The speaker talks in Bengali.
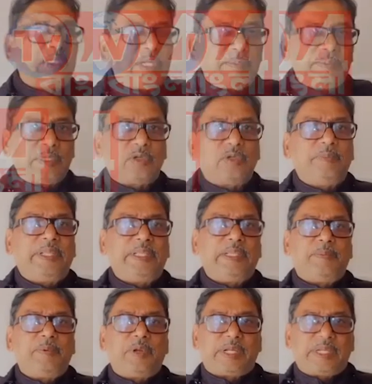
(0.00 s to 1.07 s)
তো শুনেছিলাম যে
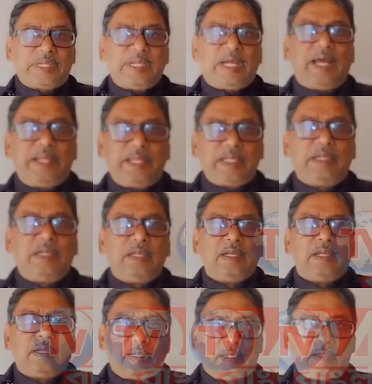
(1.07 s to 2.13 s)
কুমের নেপরে কি টাকা নিয়ে